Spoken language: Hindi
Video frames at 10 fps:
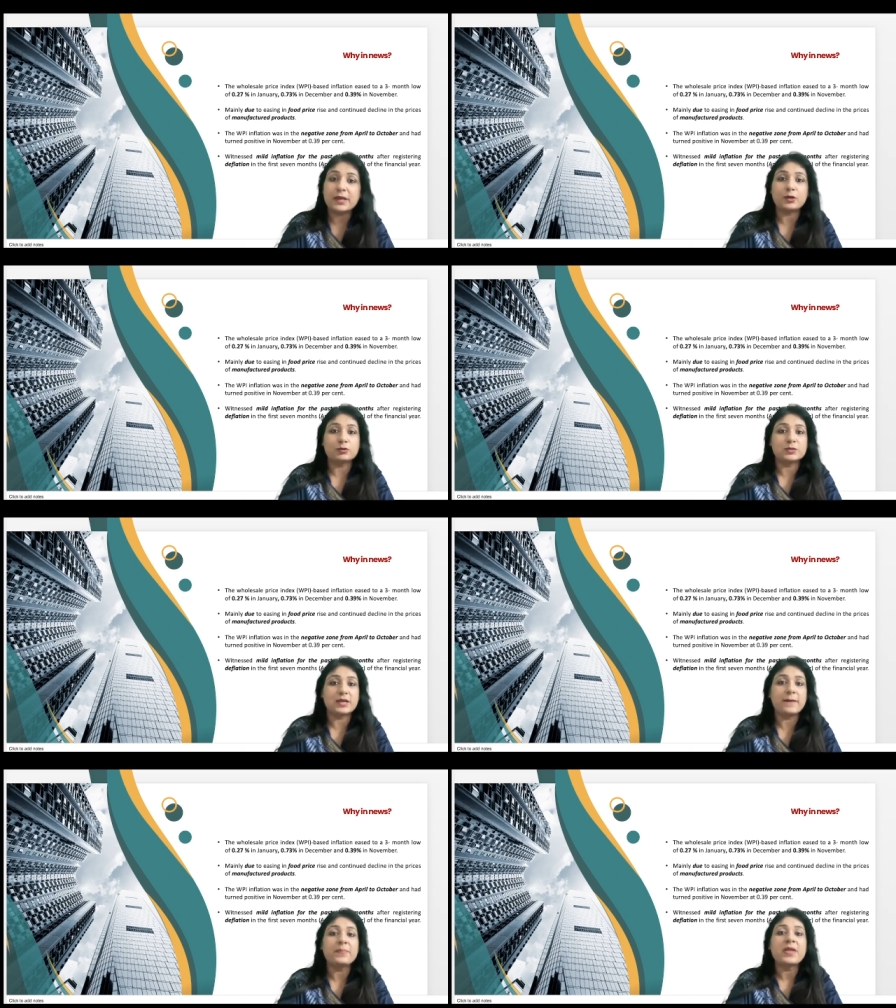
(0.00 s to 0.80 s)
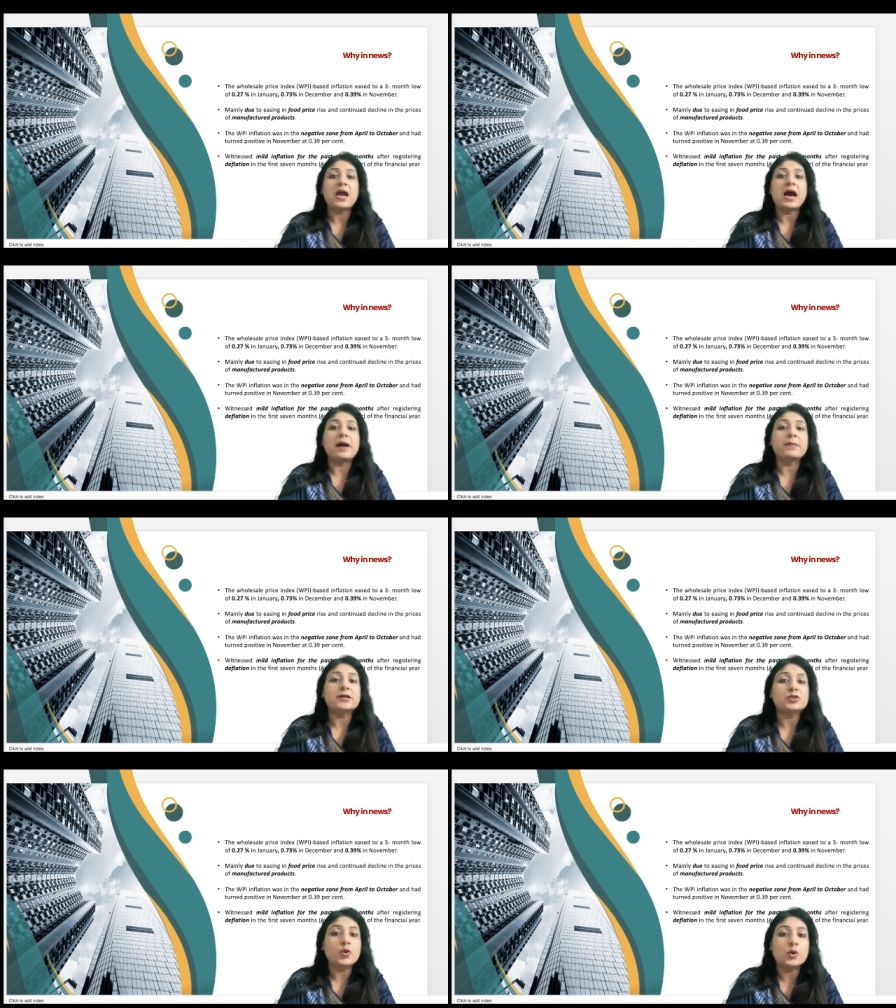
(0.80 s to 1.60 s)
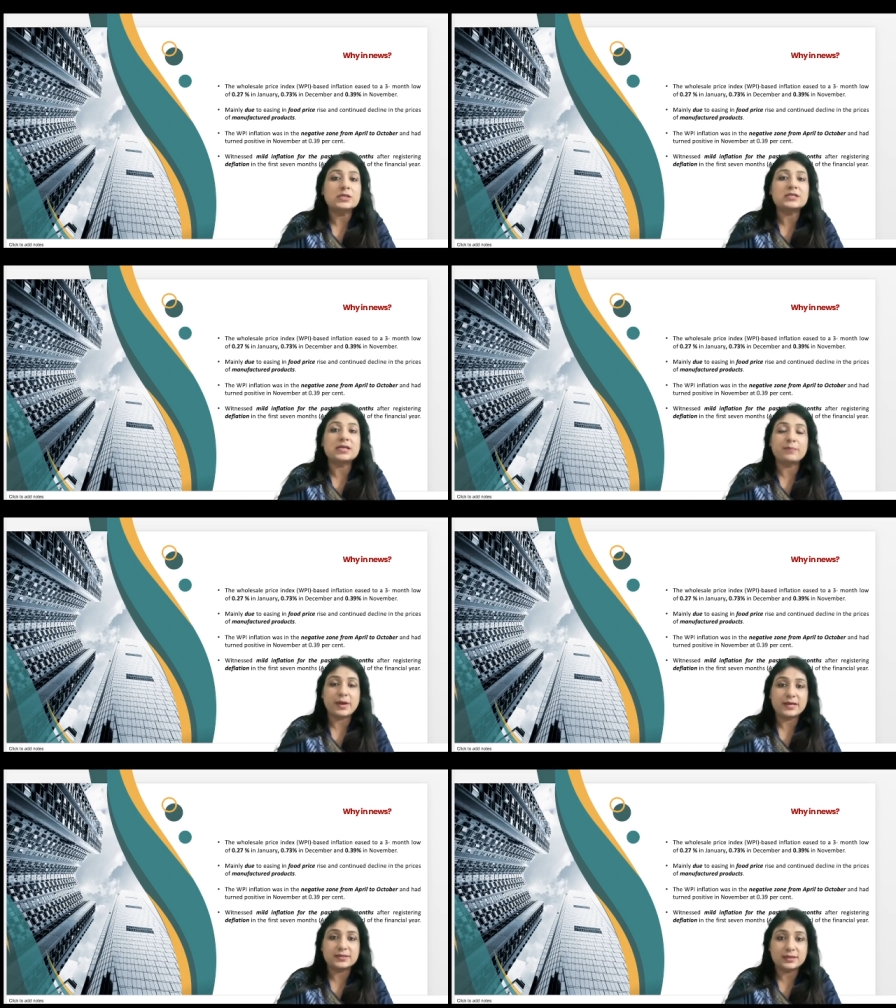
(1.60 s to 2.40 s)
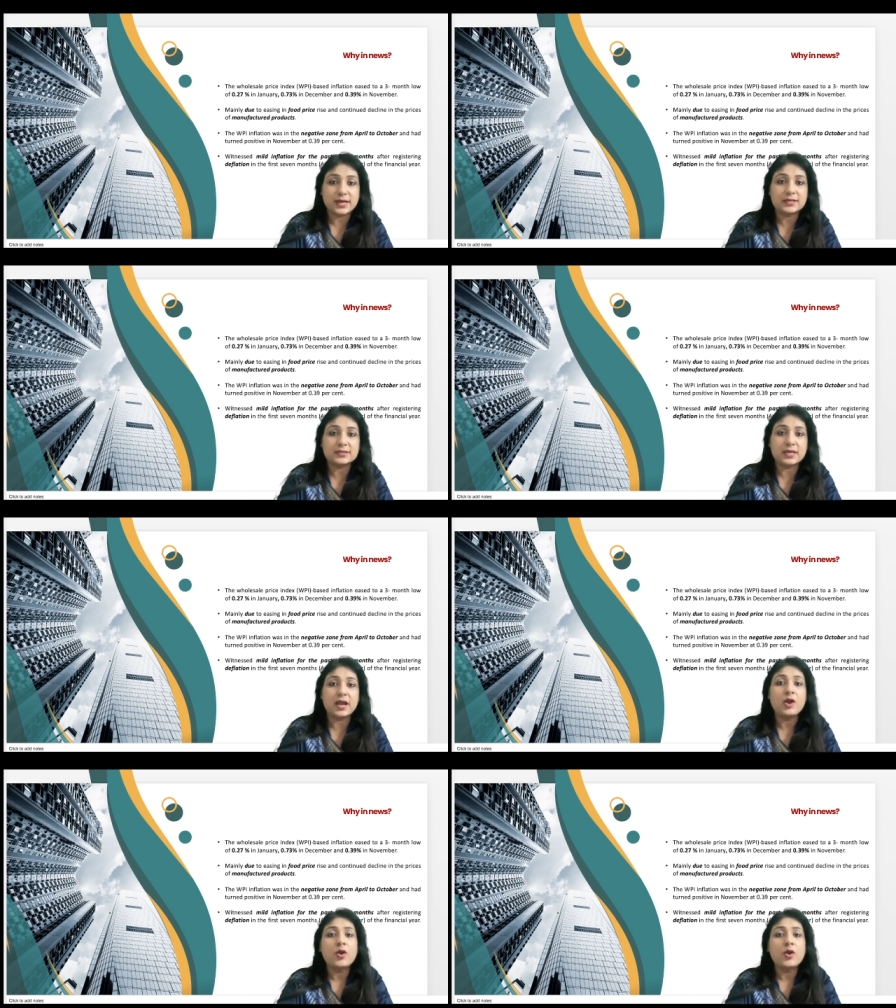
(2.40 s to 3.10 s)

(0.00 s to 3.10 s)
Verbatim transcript: महीनों से आपका जो होलसेल प्राइस इंडेक्स है